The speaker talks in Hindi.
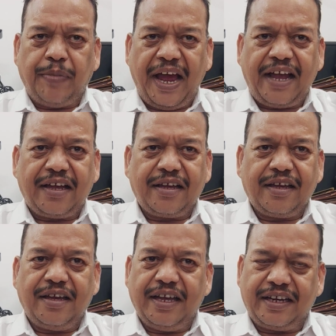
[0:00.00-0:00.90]
बैक
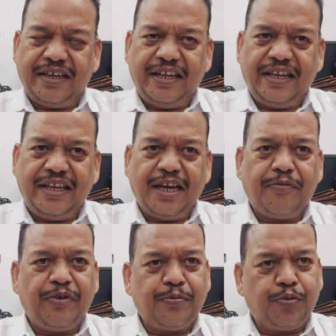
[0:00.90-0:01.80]
एक्ने
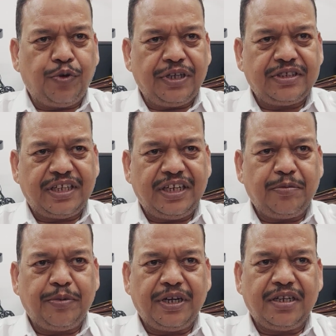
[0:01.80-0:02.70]
या फिर पूरे
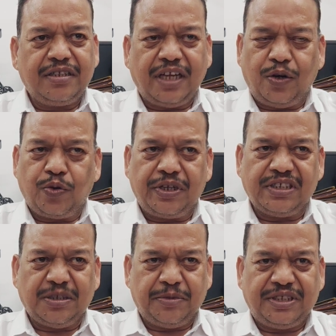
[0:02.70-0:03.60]
शरीर पर दानों
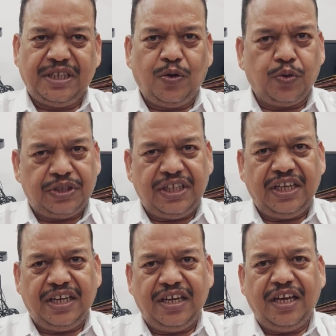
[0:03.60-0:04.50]
की समस्या होती
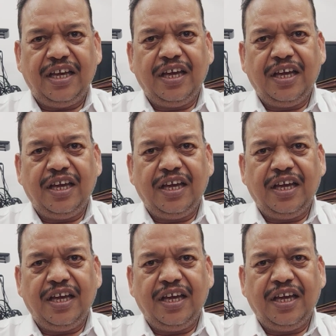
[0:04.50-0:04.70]
है